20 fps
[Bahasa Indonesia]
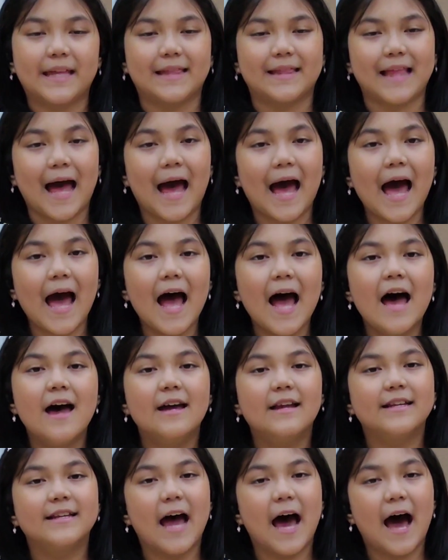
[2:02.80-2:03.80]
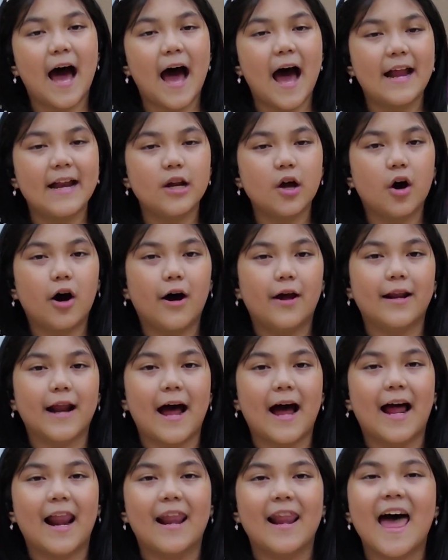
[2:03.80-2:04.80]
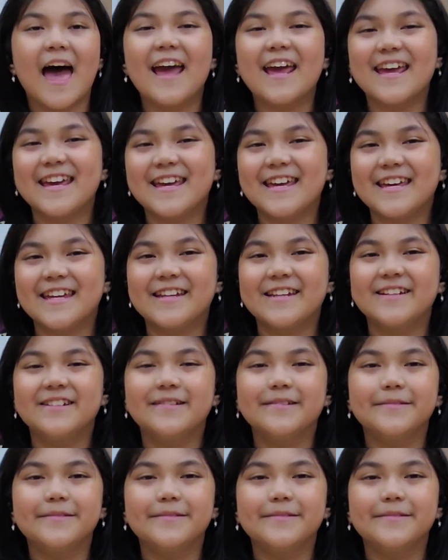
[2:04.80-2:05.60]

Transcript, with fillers: kita dan orang lain.